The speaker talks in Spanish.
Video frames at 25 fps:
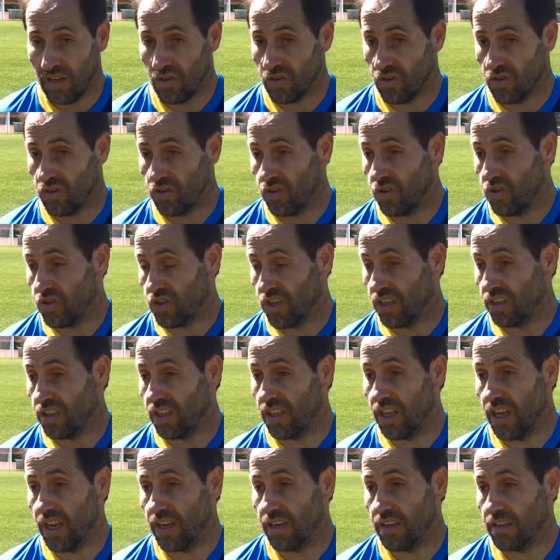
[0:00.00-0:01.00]
son los que
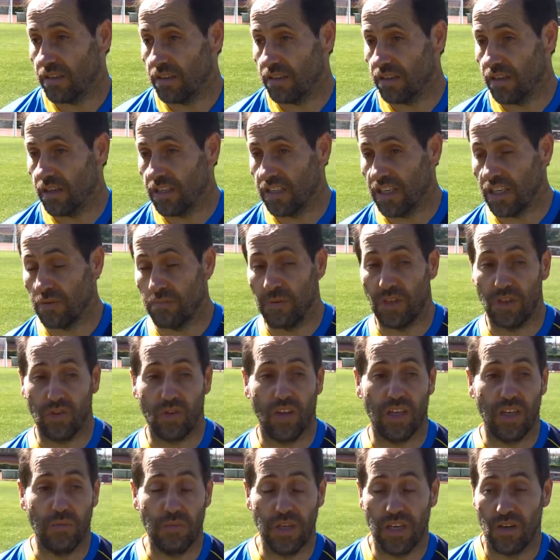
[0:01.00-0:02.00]
te dan ese
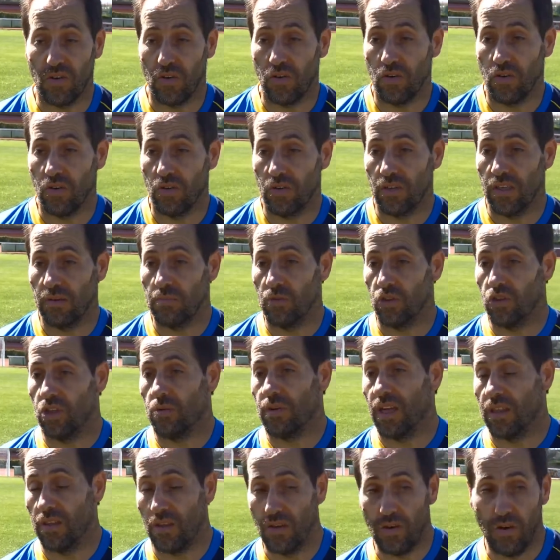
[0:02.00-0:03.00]
aspecto anímico de
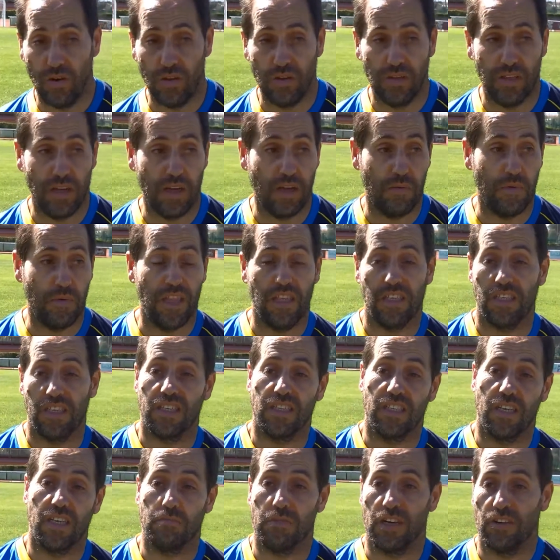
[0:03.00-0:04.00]
motivación, de que vas a
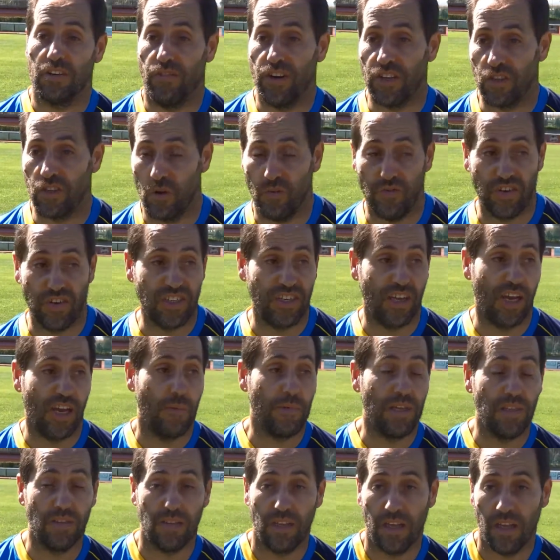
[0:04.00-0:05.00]
estar más fresco
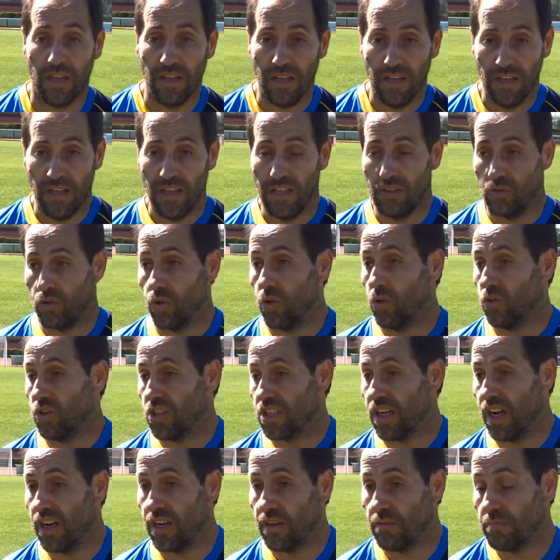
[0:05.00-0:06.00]
físicamente, todo
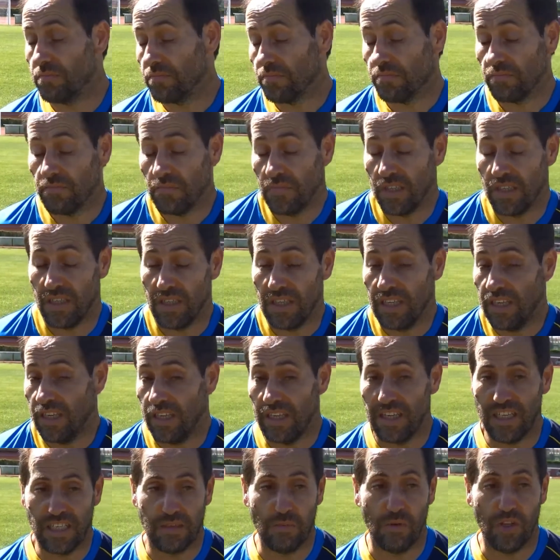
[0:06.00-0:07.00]
te sale. Y,
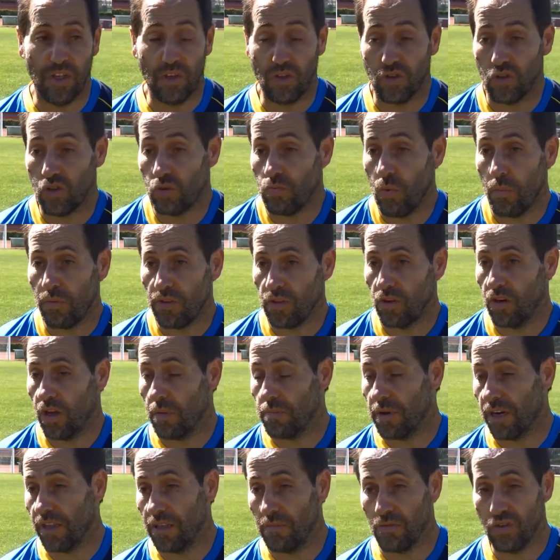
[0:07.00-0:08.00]
y en, un momento en
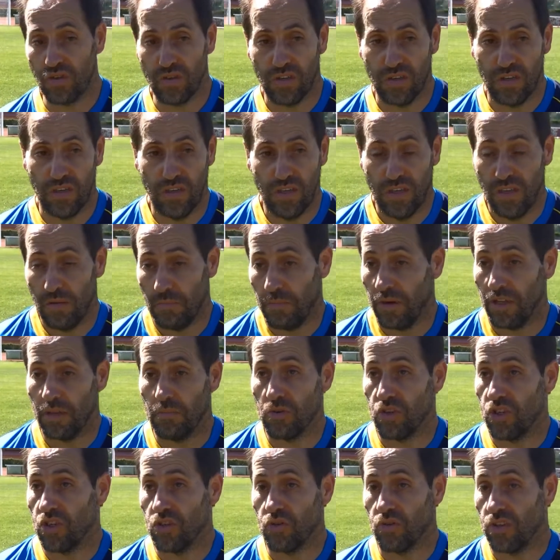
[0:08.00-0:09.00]
que perdimos,
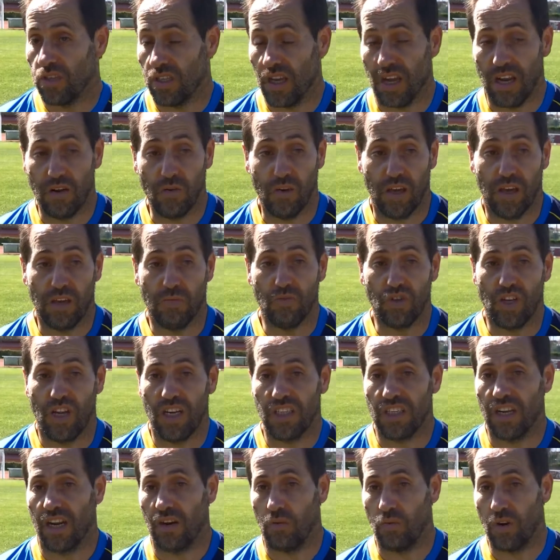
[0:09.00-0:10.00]
perdimos eso. Está claro que hay que buscar
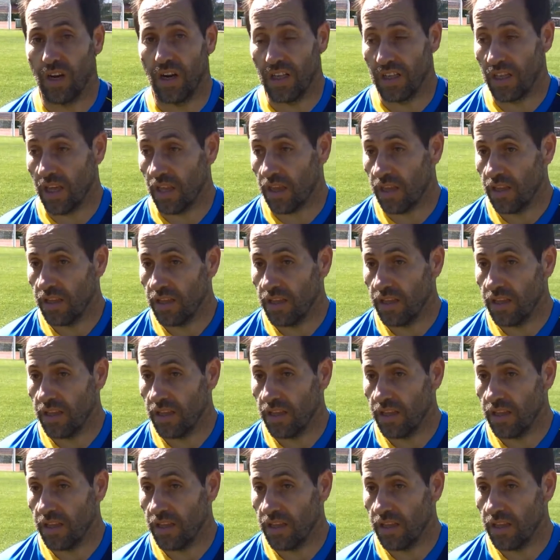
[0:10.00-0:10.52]
esa regularidad.